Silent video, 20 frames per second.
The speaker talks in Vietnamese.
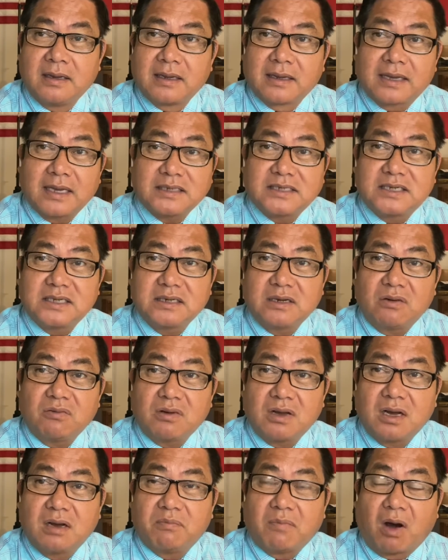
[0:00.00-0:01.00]
các chiến đấu
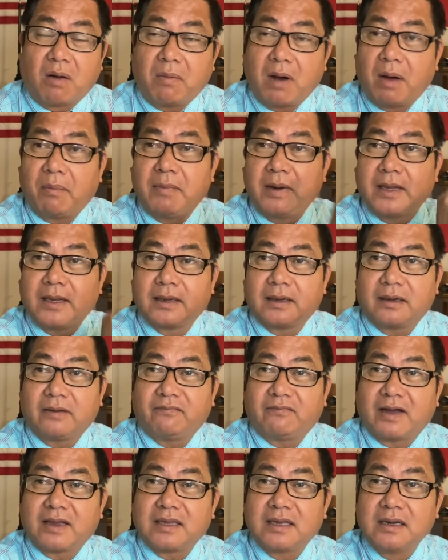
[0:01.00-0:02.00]
cơ bỏ bom liền
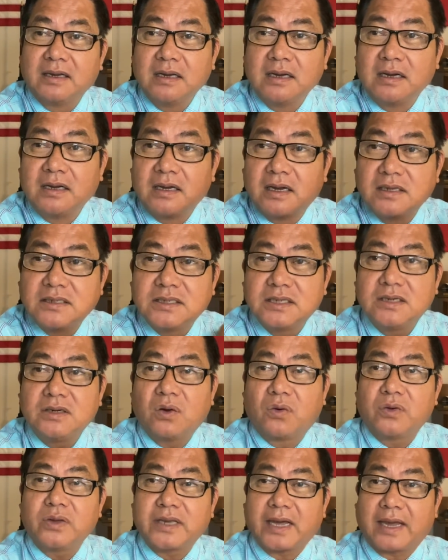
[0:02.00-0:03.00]
và những người ở dưới
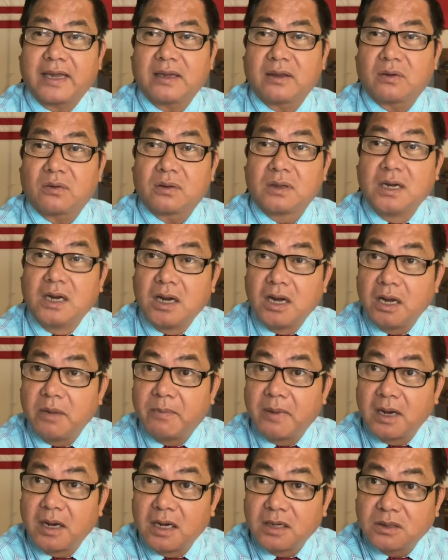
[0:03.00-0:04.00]
nổi dậy người
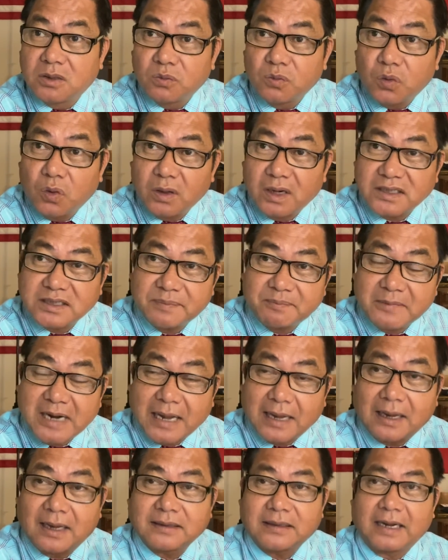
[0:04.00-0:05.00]
mà người Trung Quốc đã sắp
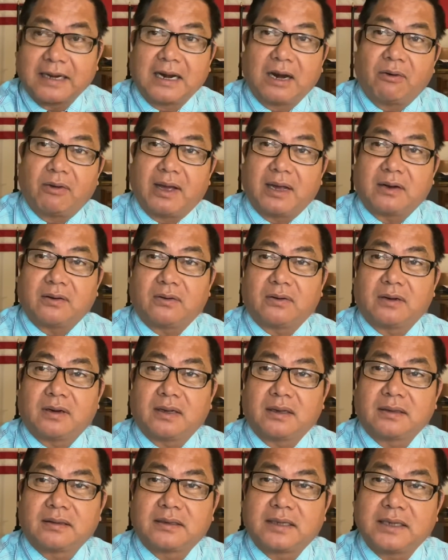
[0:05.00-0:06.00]
đặt ở tại Đài Loan rồi đó
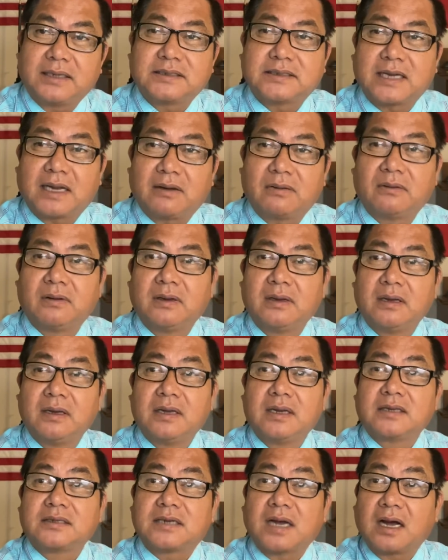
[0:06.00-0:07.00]
thì sao
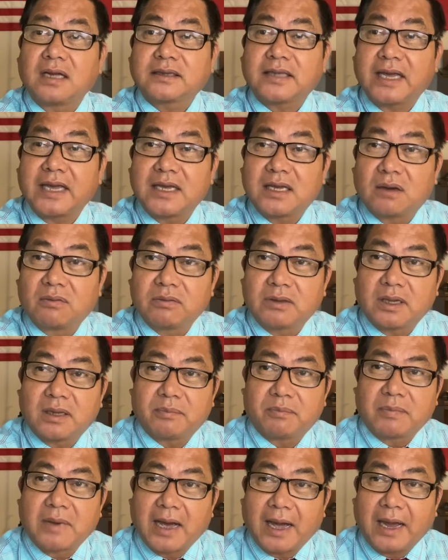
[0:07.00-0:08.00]
trở tay không
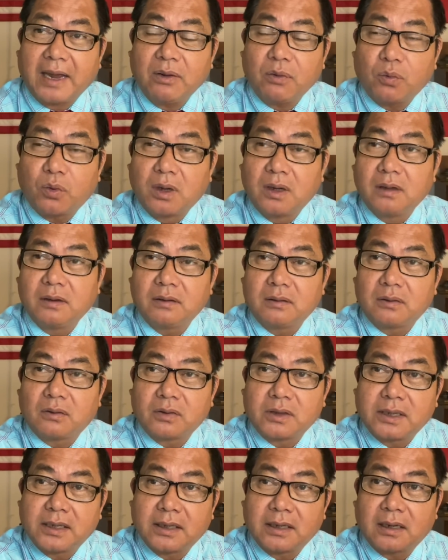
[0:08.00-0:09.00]
kịp hải quân
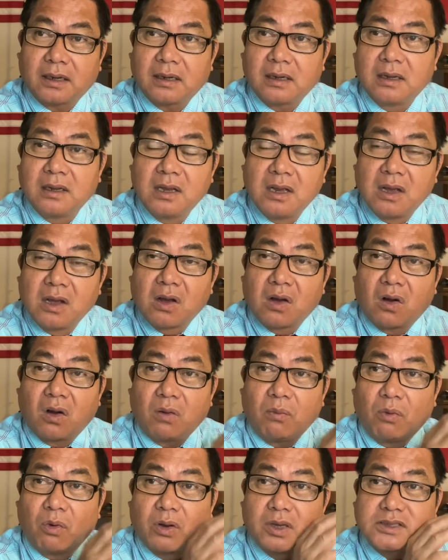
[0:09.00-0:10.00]
rồi gì đó có
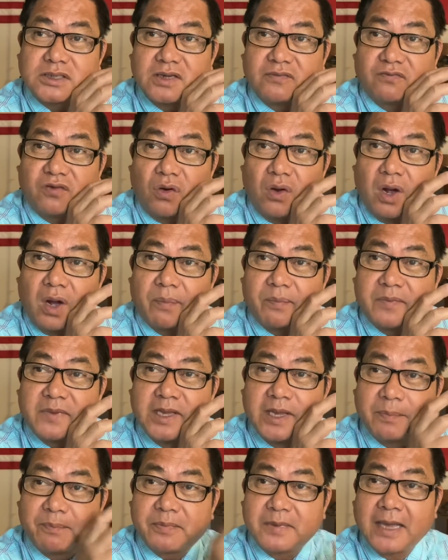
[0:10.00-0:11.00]
một cái sự phối hợp
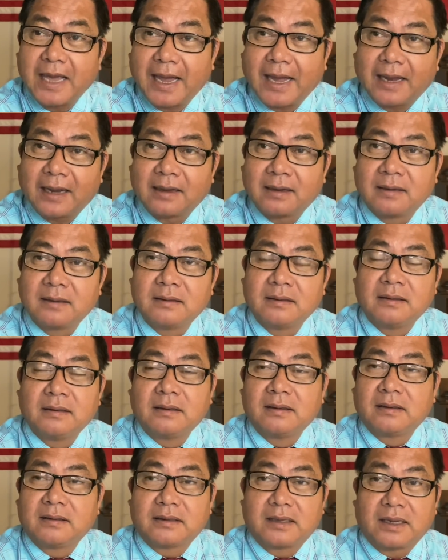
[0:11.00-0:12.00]
nhịp nhàng
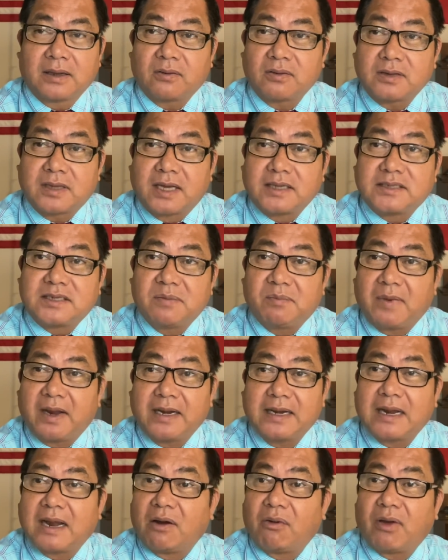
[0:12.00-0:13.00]
thì có thể chiếm
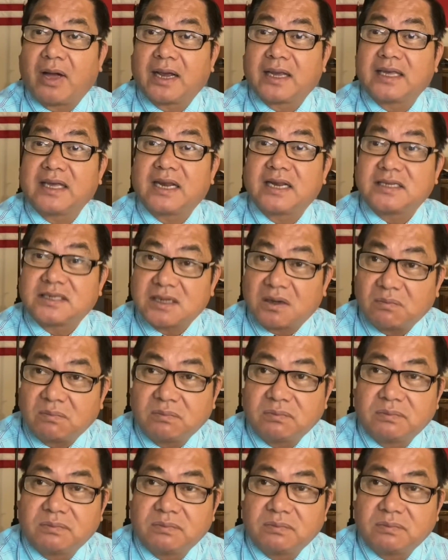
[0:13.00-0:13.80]
lấy Đài Loan nhanh chóng